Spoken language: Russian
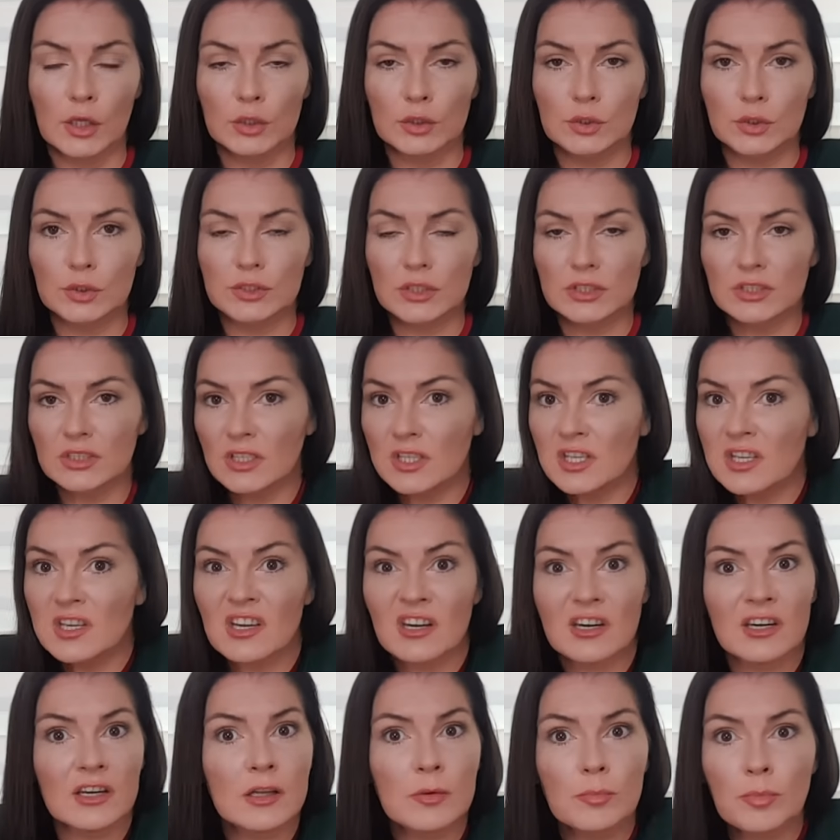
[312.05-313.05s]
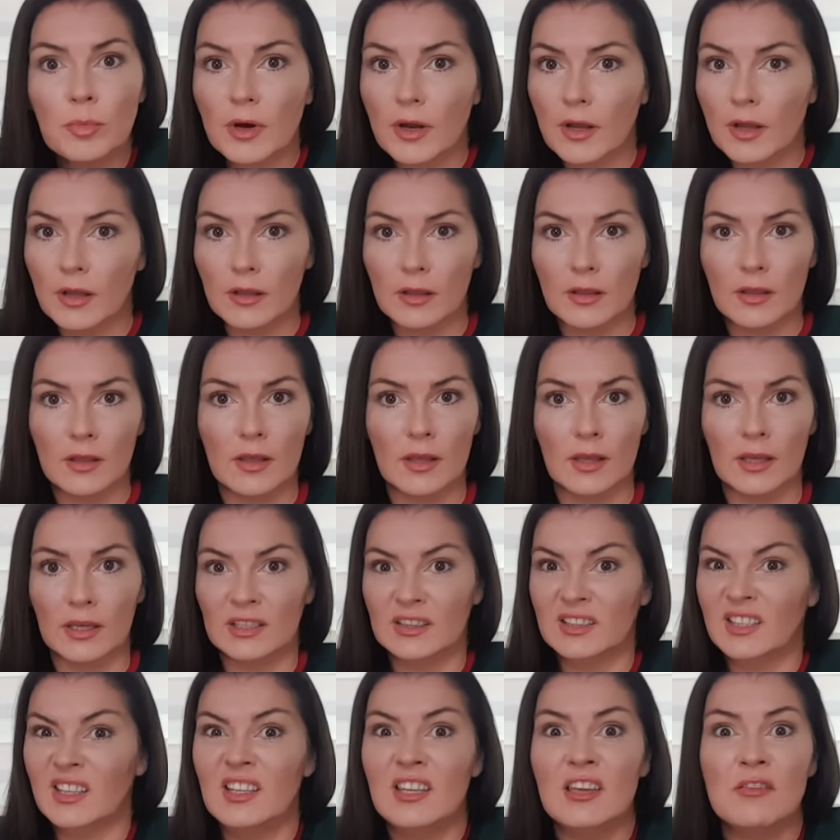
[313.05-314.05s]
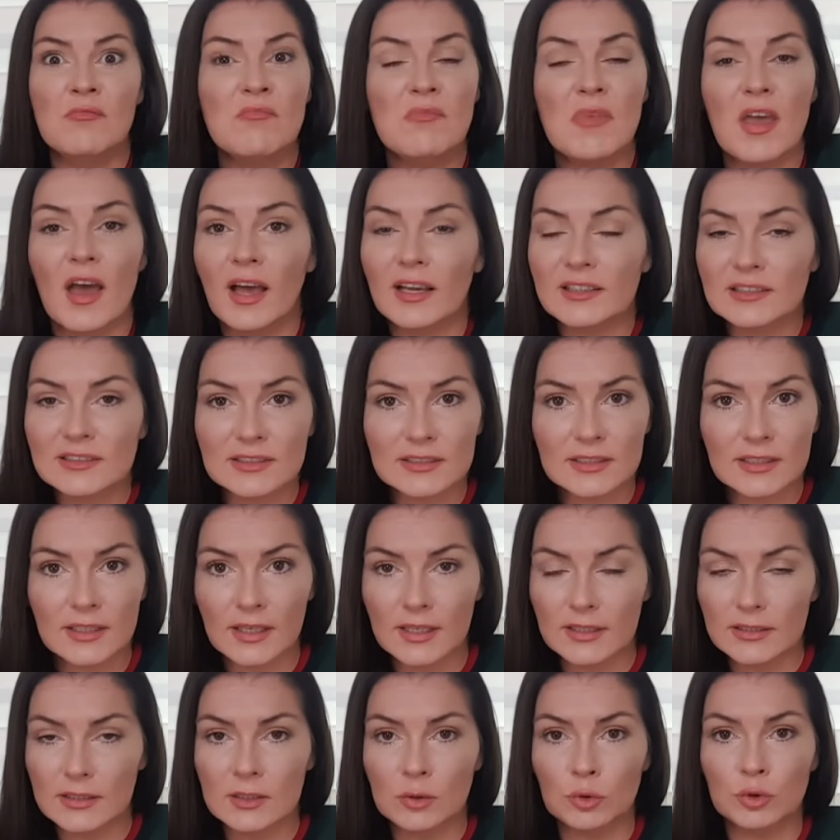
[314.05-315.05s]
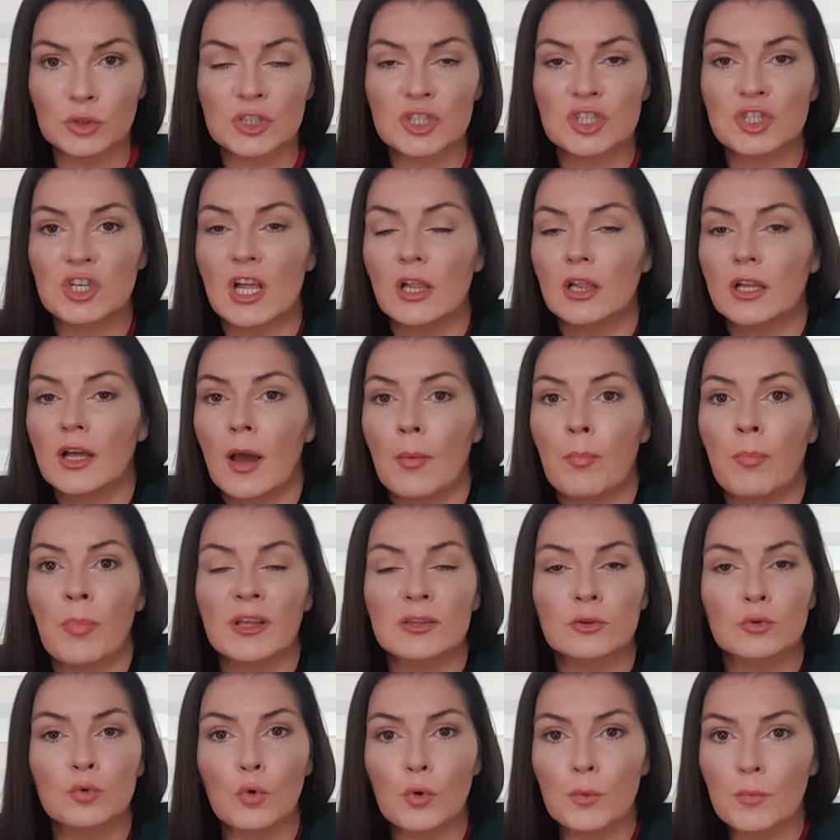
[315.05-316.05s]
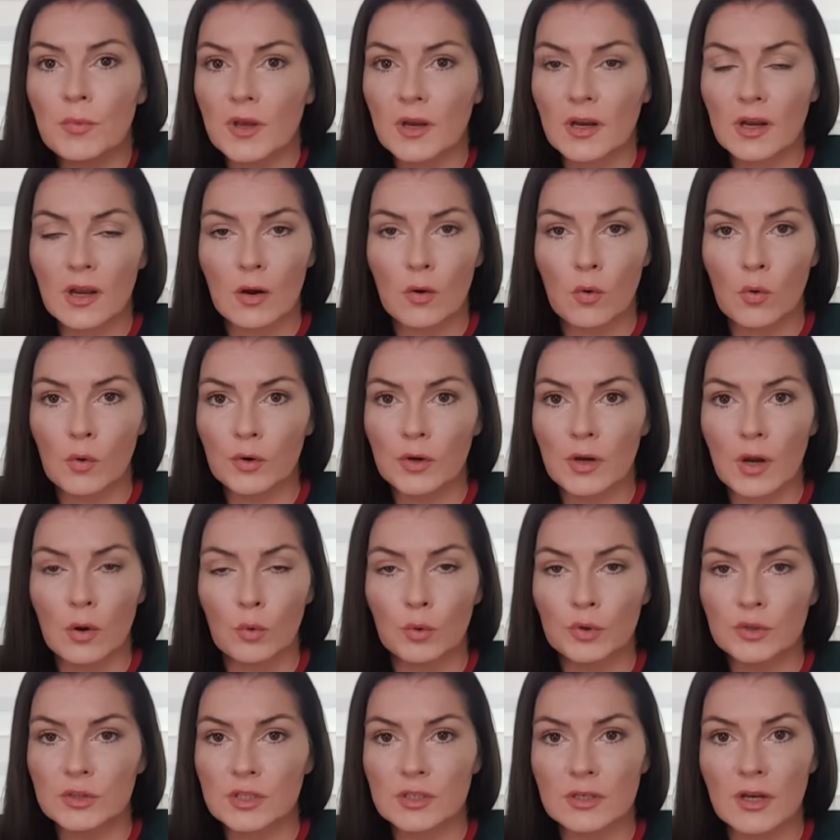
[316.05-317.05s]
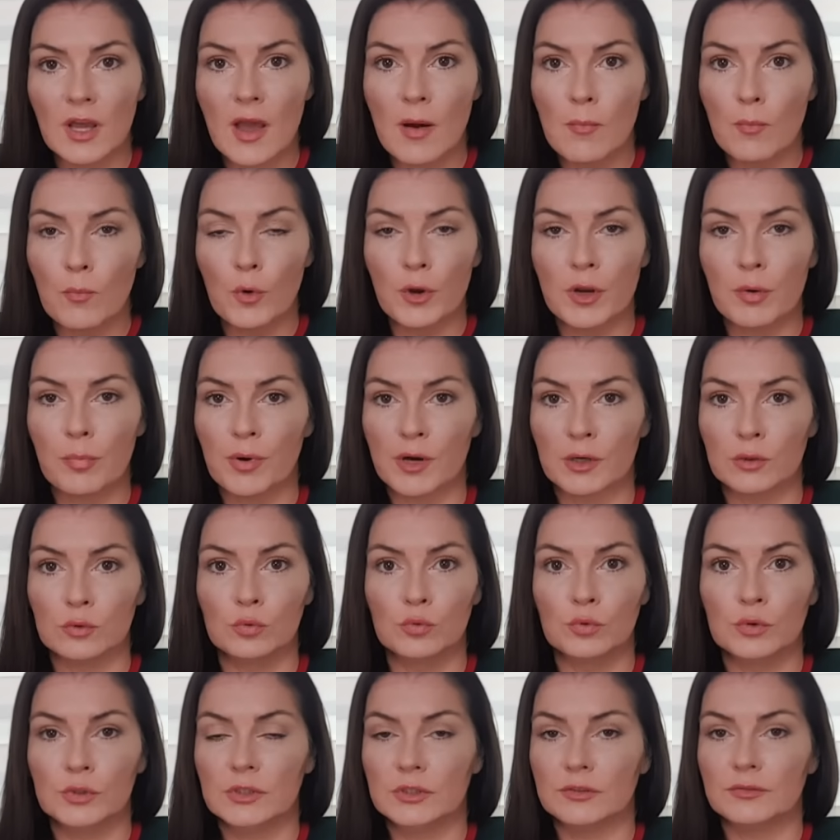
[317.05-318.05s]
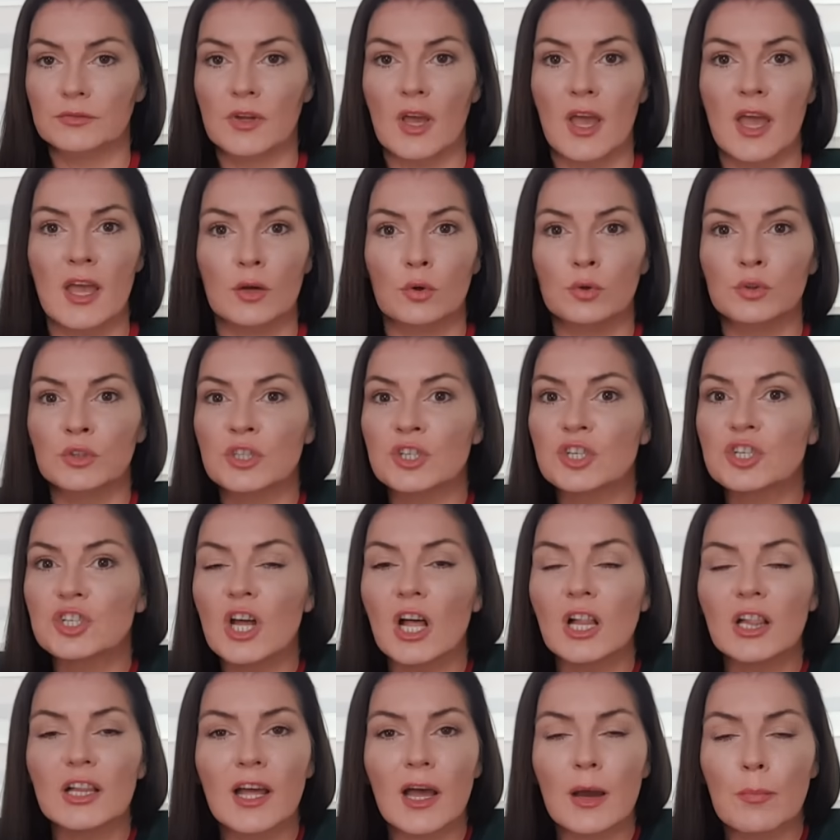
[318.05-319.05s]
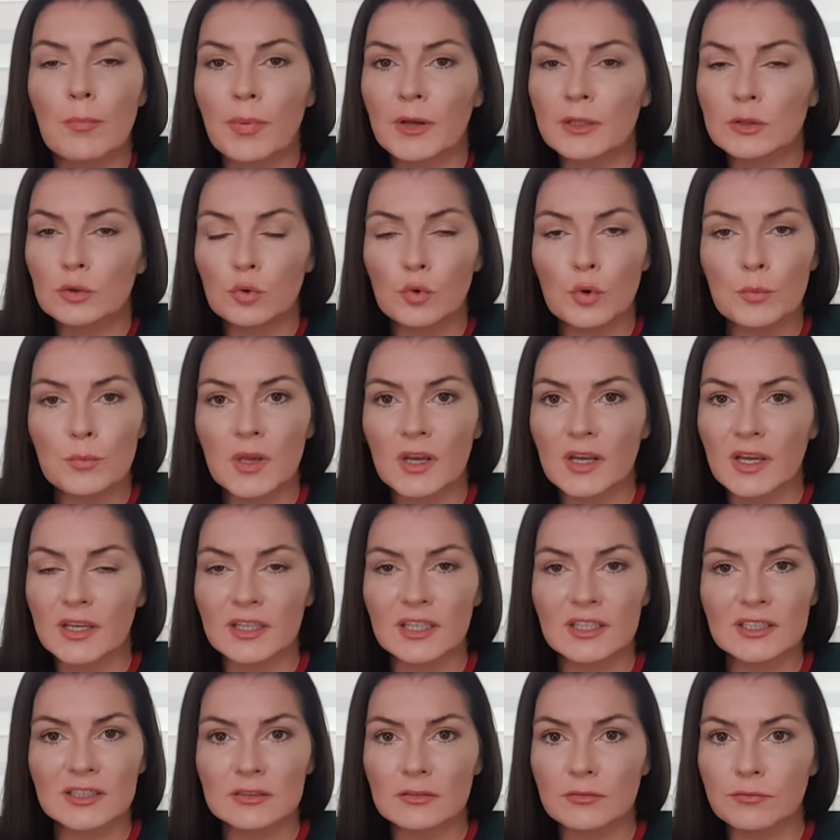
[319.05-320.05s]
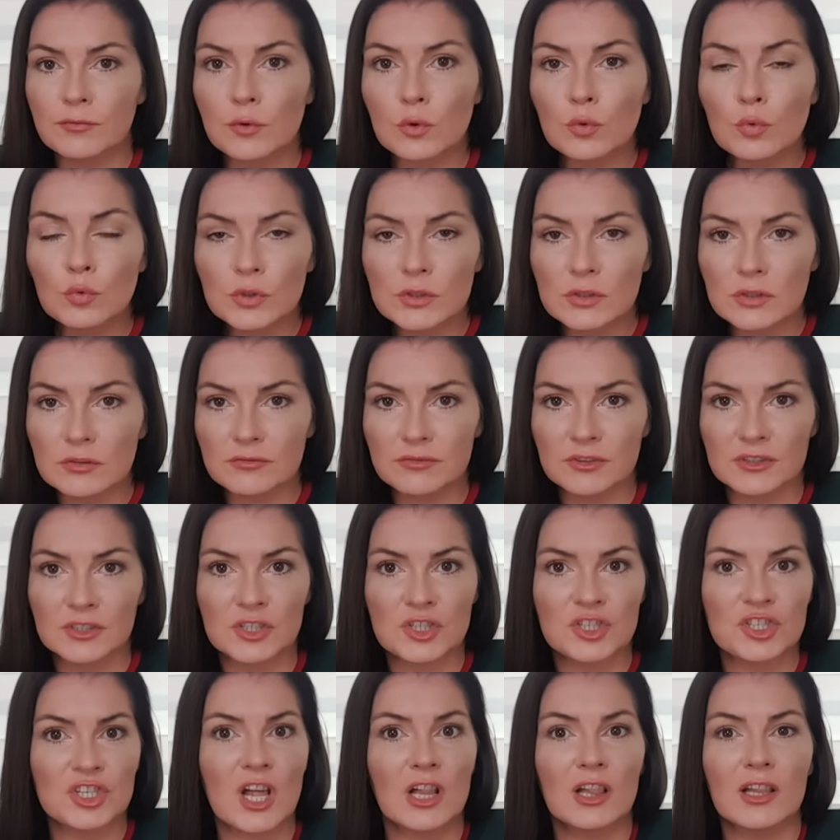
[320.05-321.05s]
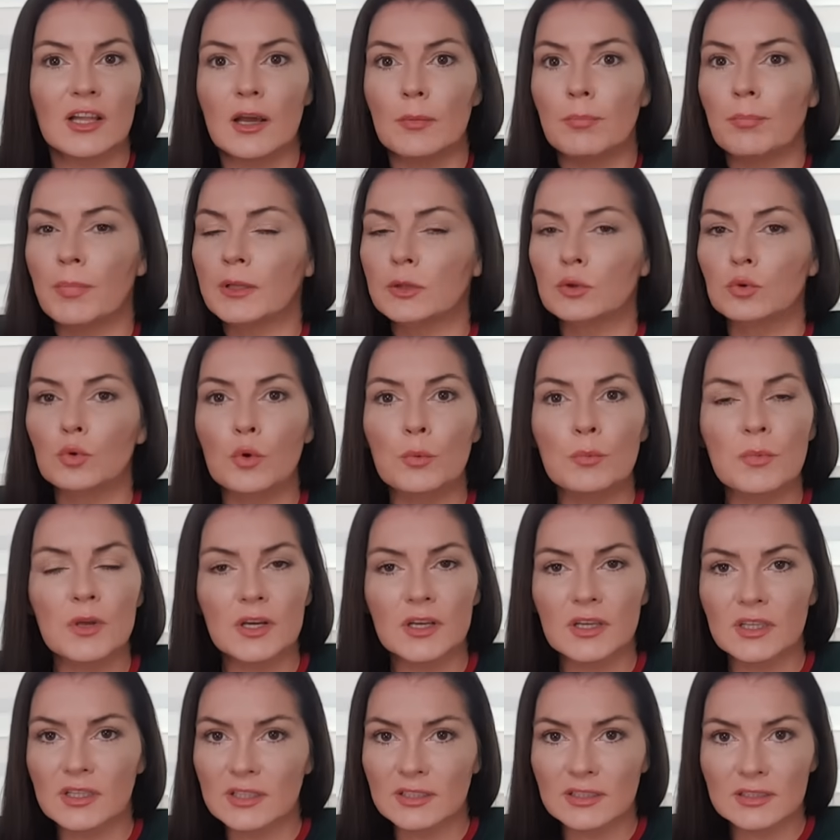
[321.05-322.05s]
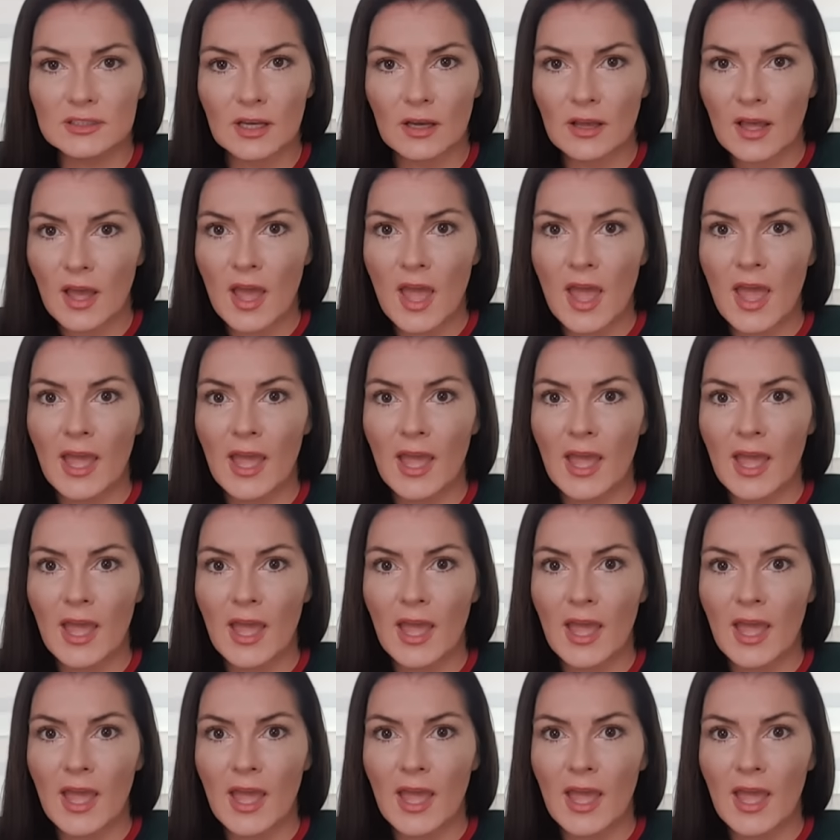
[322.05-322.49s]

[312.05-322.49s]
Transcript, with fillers: То есть это не рыба, это не мясо, это какое-то жалкое подобие какое, какой-то морепродуктов, какое-то жалкое подобие каких-то фруктов, это жалкое подобие каких-то...